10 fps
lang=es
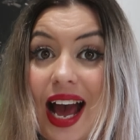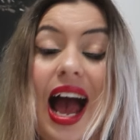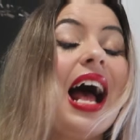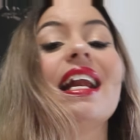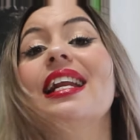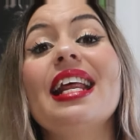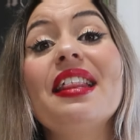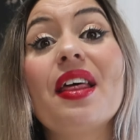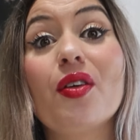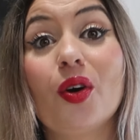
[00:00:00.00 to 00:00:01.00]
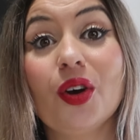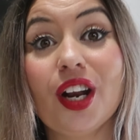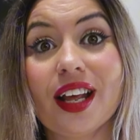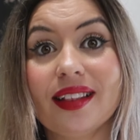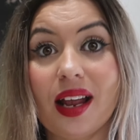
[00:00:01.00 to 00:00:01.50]
alrededor
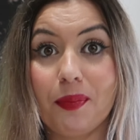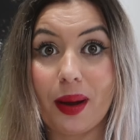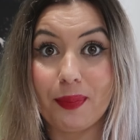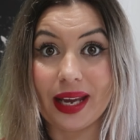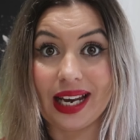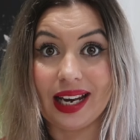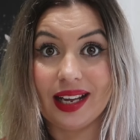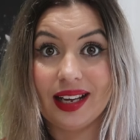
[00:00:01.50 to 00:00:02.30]
del papel,